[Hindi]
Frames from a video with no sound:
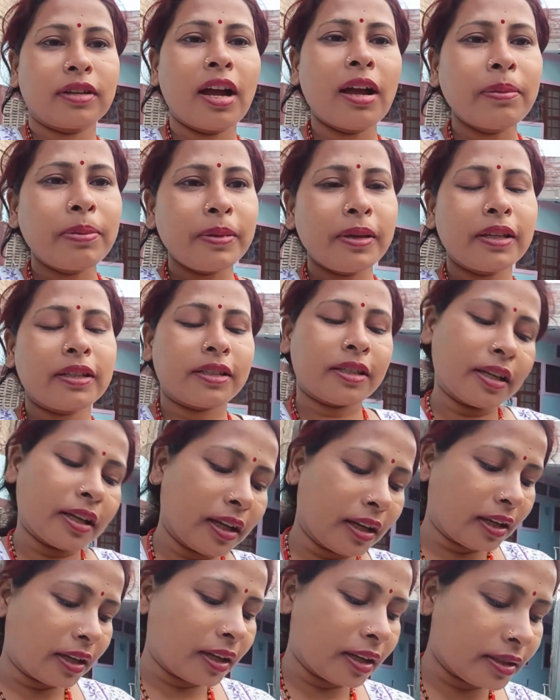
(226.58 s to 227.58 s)
काफ़ी अच्छा
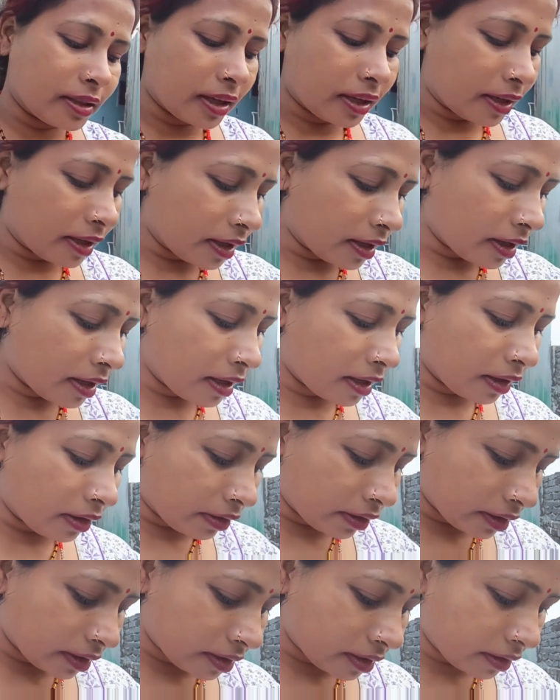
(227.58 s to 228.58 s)
आना जाना है
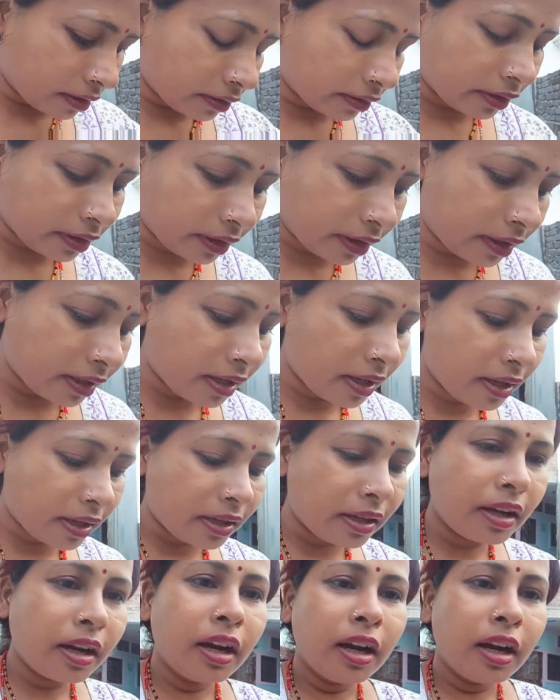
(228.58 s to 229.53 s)
और अच्छी दोस्ती है